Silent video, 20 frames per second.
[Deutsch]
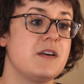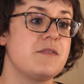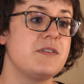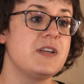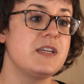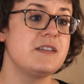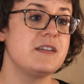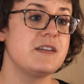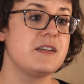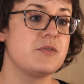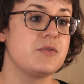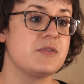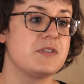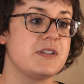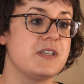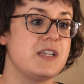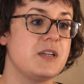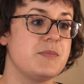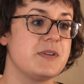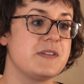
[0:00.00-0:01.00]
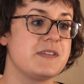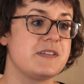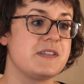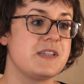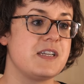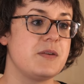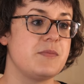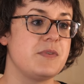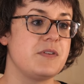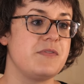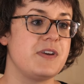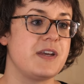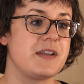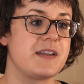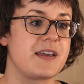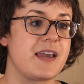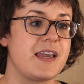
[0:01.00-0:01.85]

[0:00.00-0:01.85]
Wichtige Unternehmensthemen werden